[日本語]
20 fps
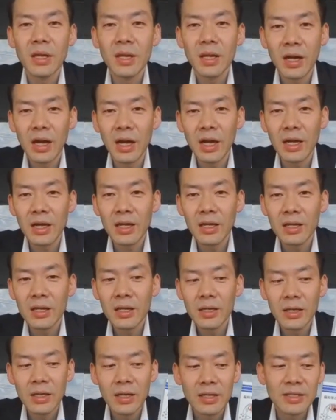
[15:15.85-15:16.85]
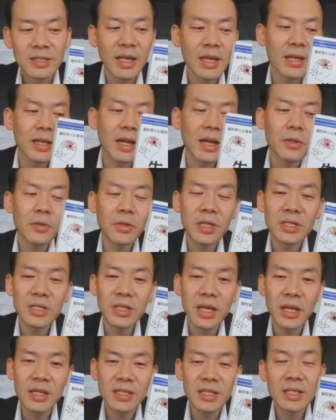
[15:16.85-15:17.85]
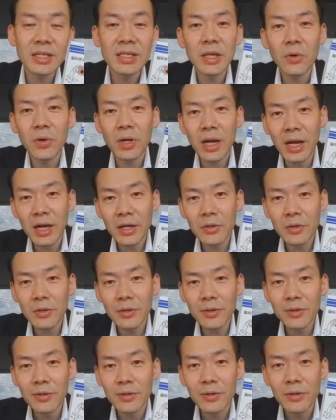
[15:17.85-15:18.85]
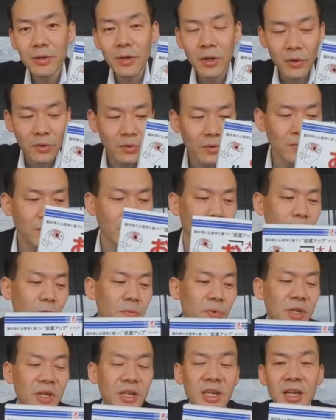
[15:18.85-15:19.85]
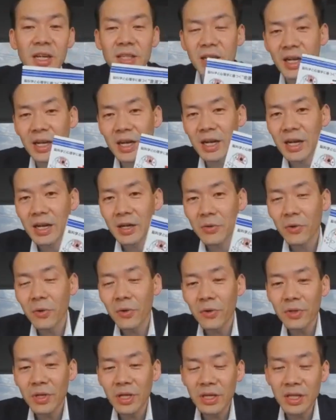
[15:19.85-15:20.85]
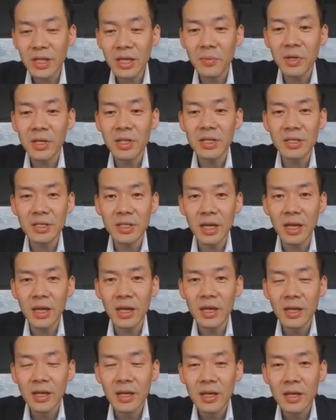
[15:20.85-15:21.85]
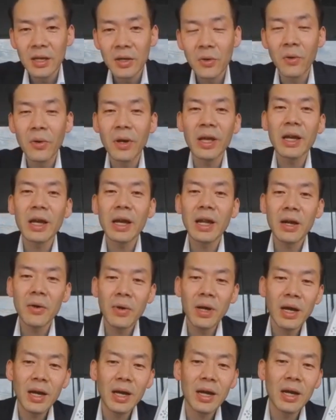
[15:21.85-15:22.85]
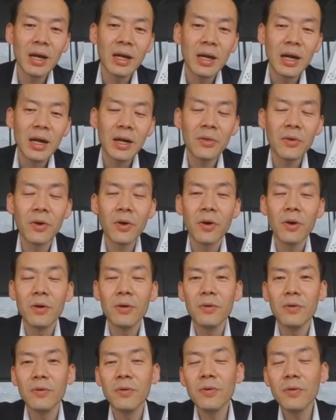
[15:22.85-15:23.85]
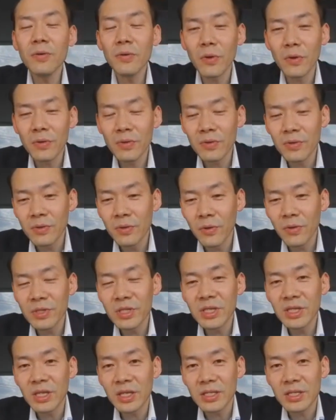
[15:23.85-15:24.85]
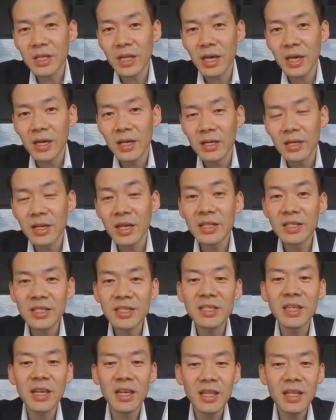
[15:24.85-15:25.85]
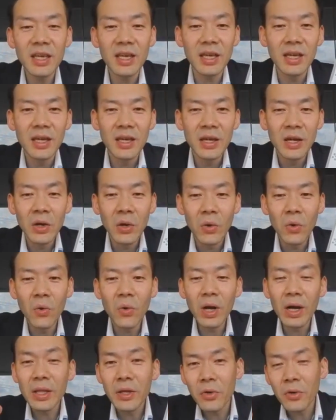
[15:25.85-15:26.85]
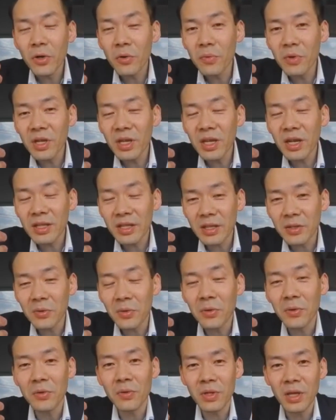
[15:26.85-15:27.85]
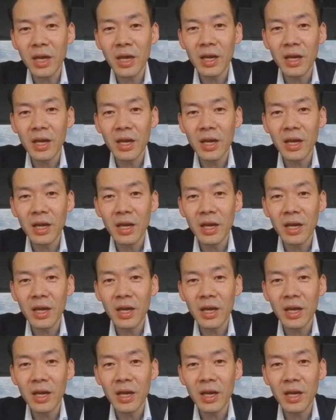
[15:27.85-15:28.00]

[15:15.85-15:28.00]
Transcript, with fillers: はい、前回のですね、人生を変える運を呼ぶ生き方が好評だったためにですね、これからは運と同時にですね、現実的にお金を呼ぶ生き方ということで